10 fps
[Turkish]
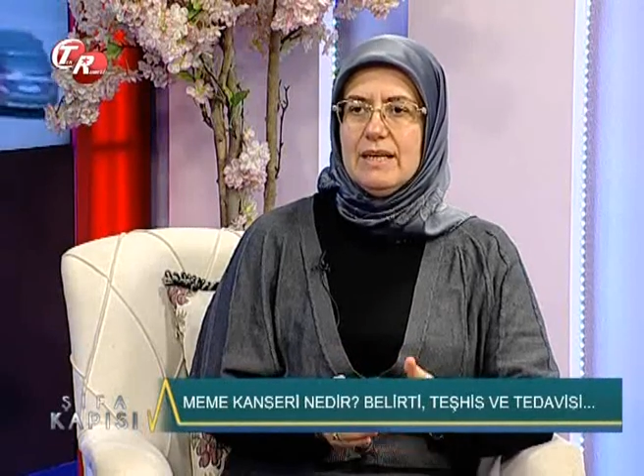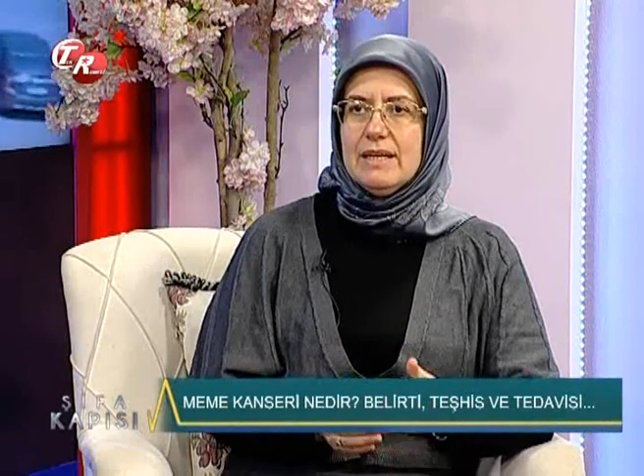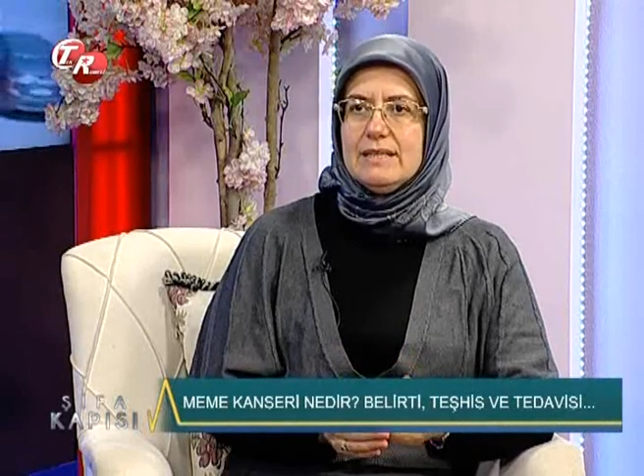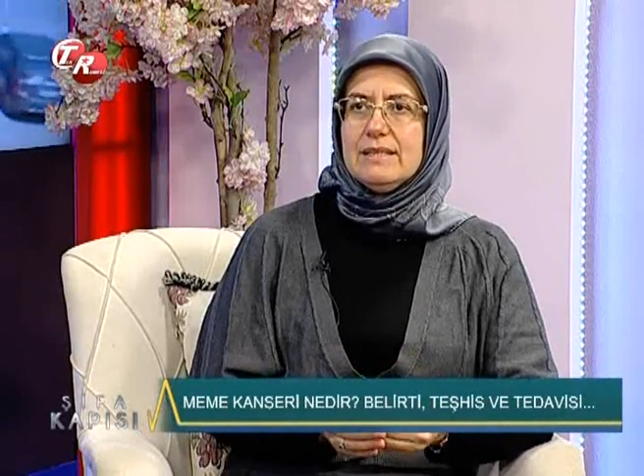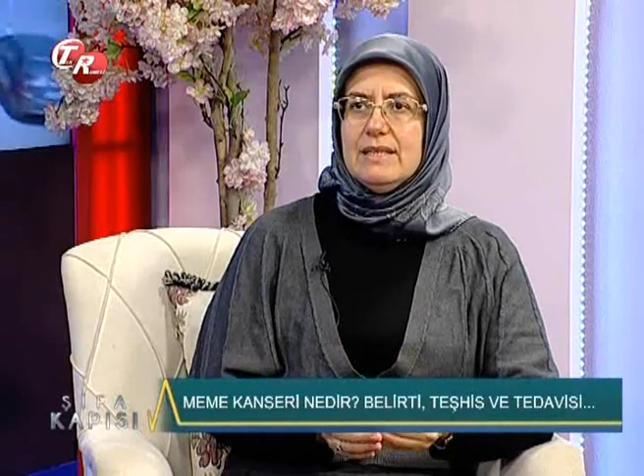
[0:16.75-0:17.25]

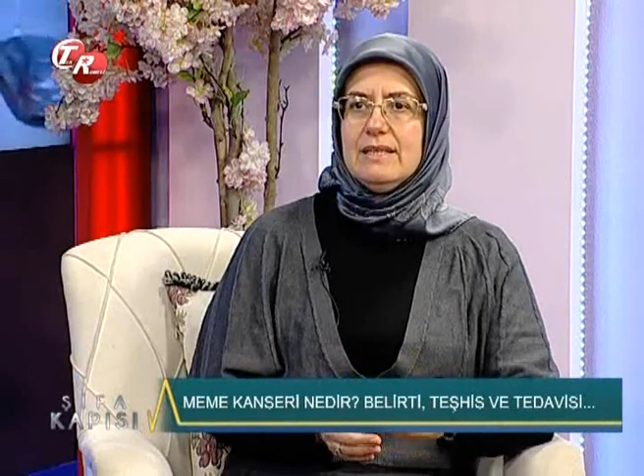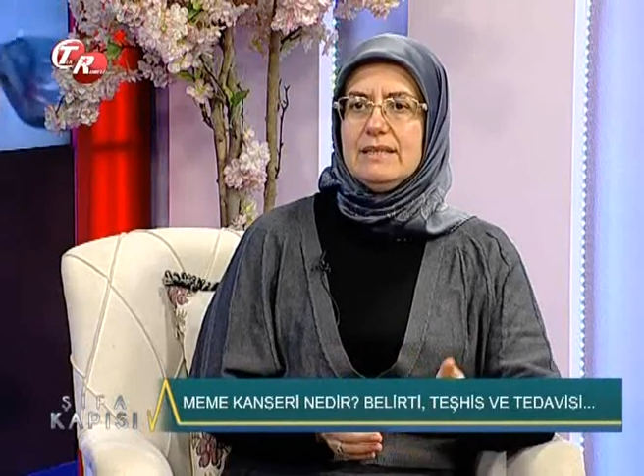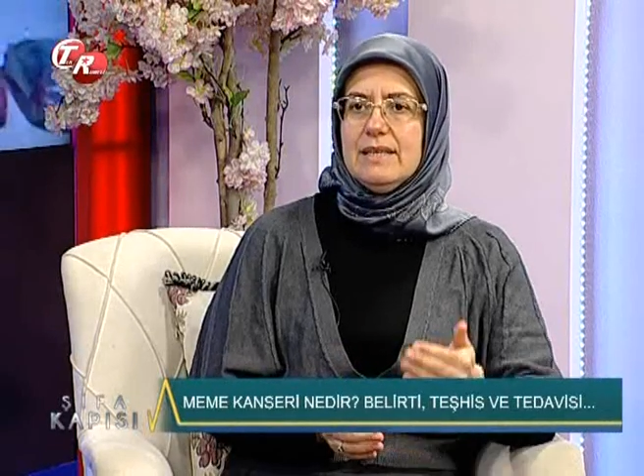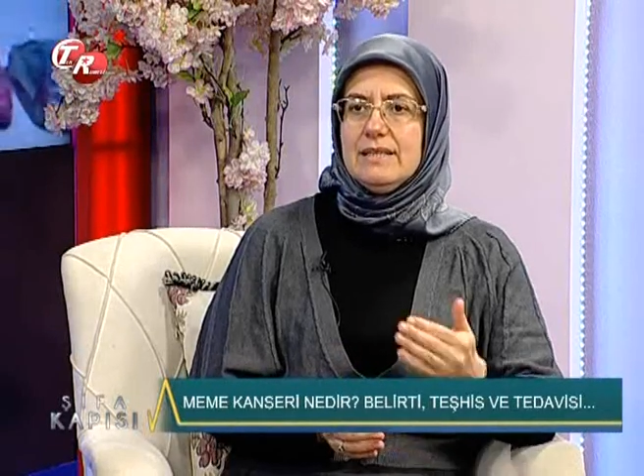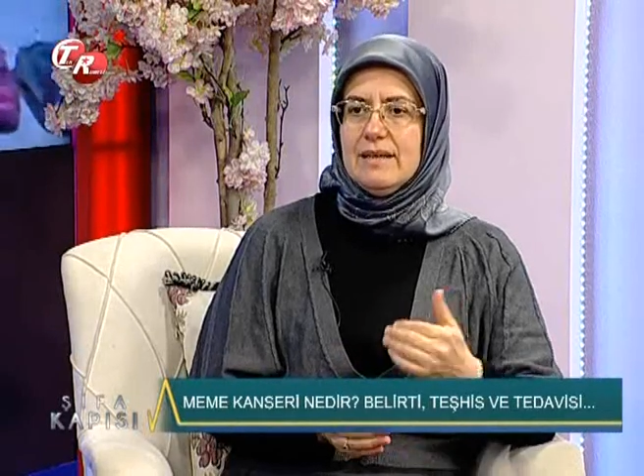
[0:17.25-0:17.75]
hasta
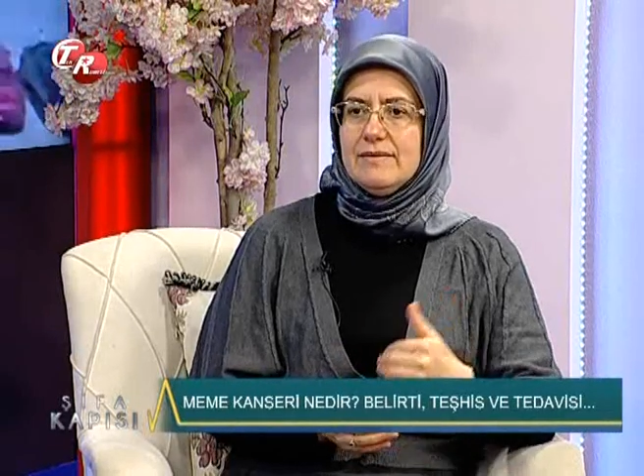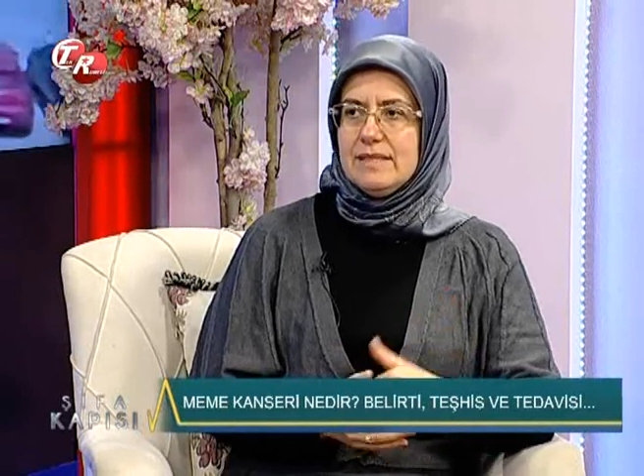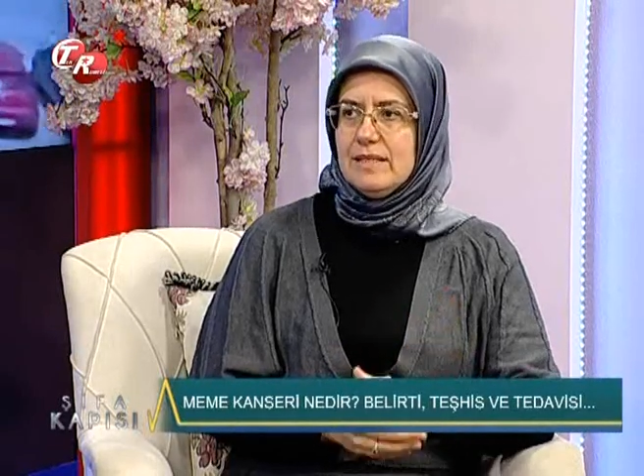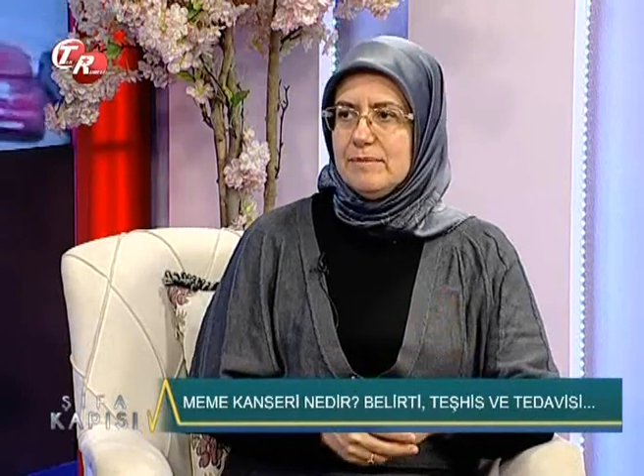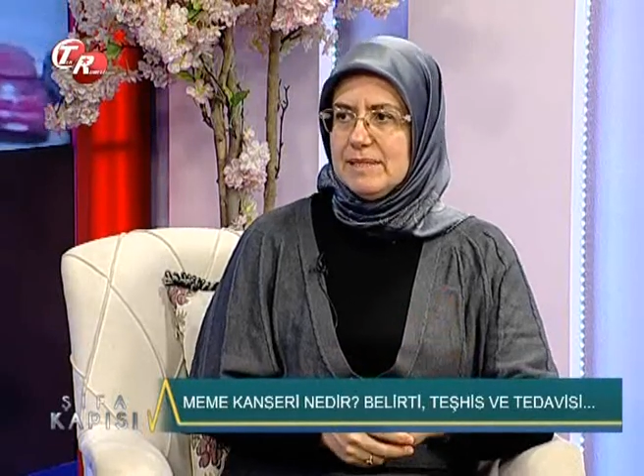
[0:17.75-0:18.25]

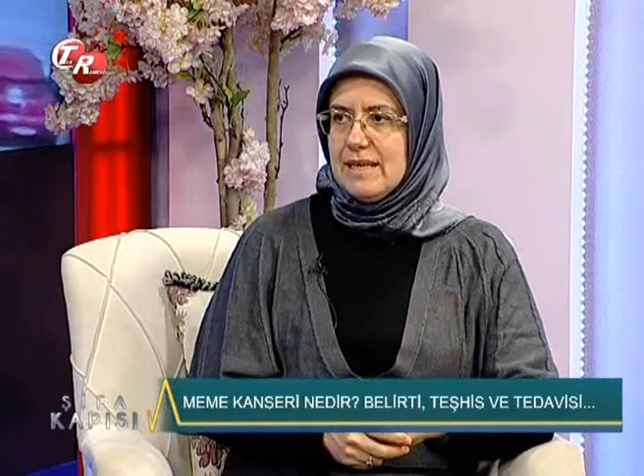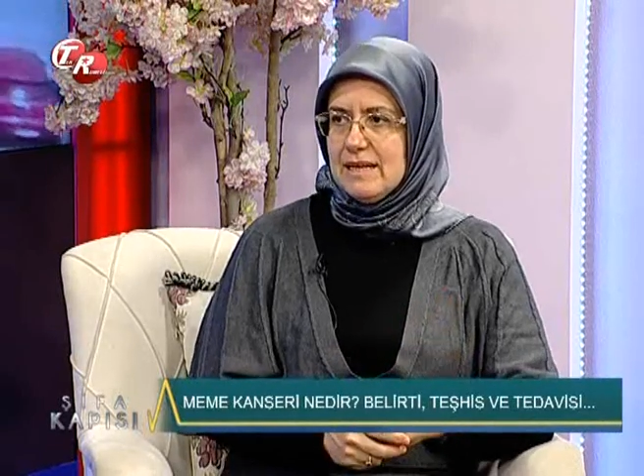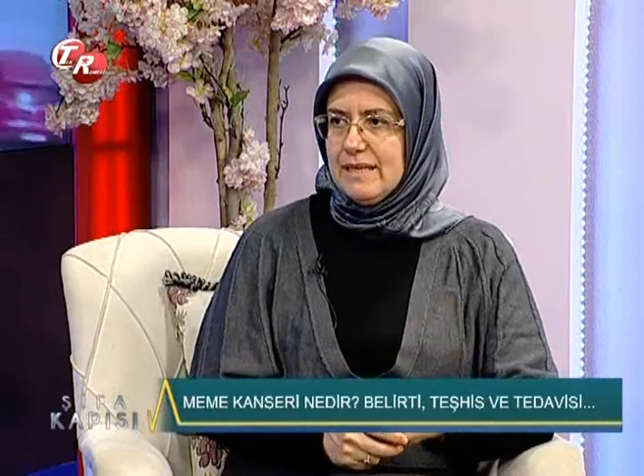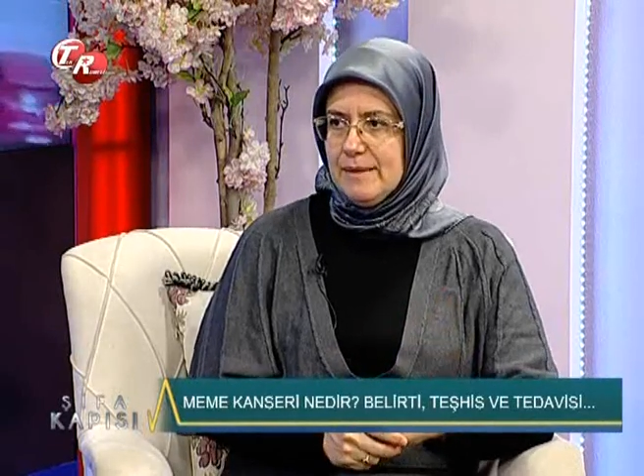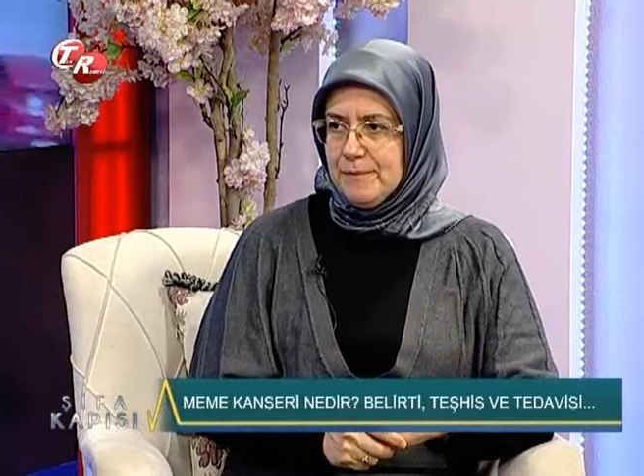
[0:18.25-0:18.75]
tedavisine
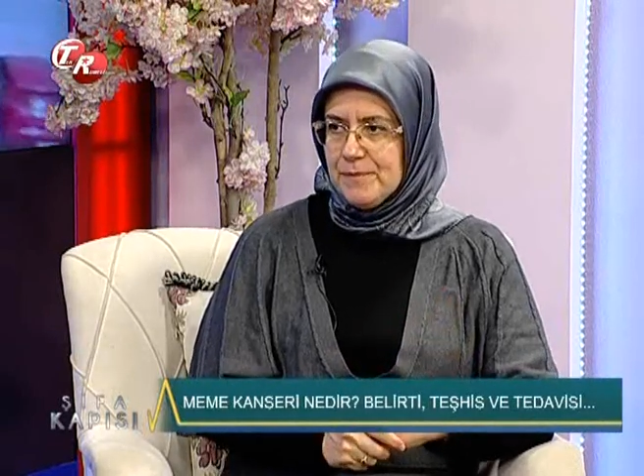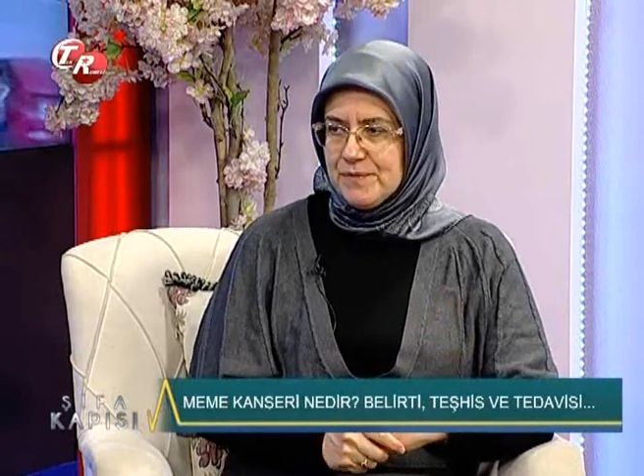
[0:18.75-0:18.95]
bizlerle